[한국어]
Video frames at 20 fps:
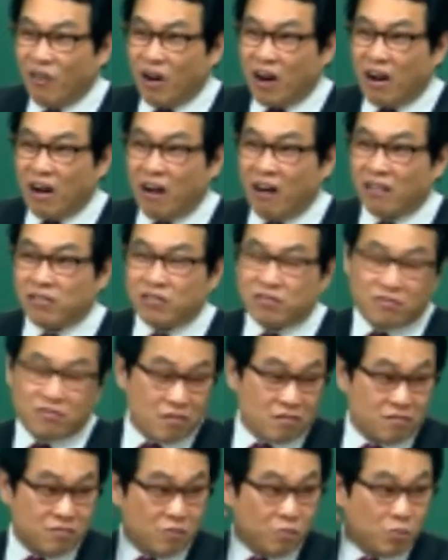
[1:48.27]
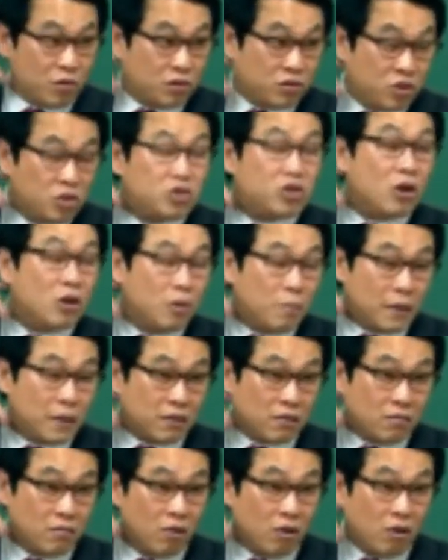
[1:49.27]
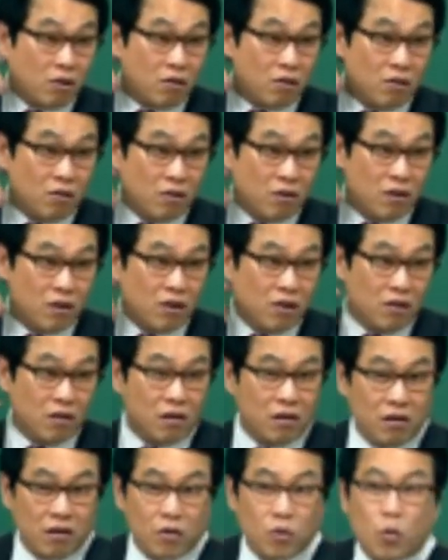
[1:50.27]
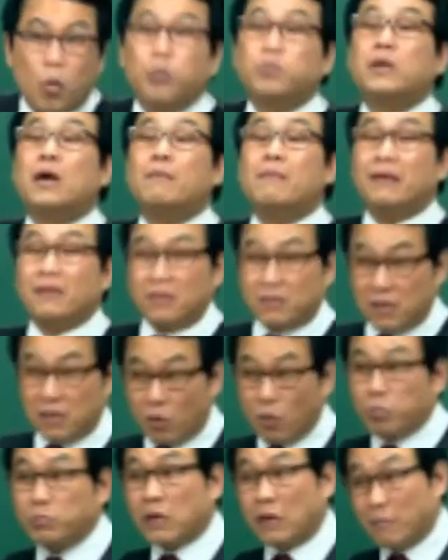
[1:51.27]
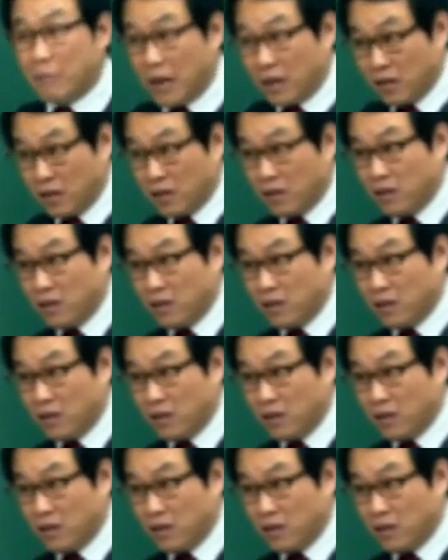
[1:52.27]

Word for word: 와, 진짜 그거 보니까 진짜 열받대 그거. 그 곱창만 드세요, 곱창만.